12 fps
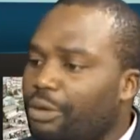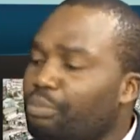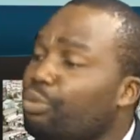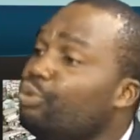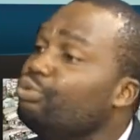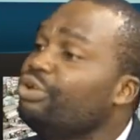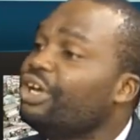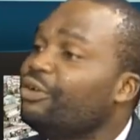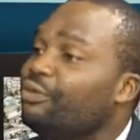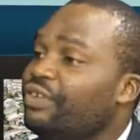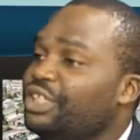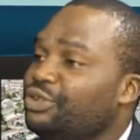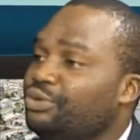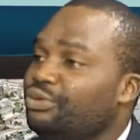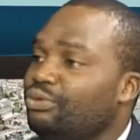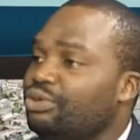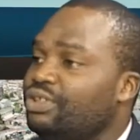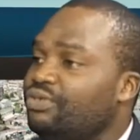beaucoup de
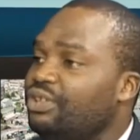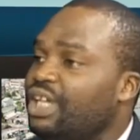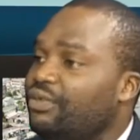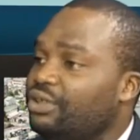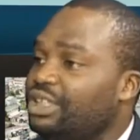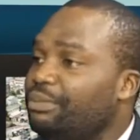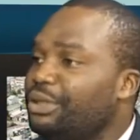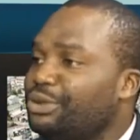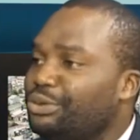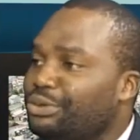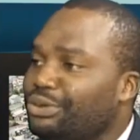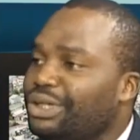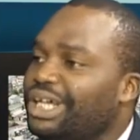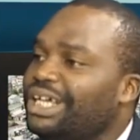reconversions au niveau de la frontière parce que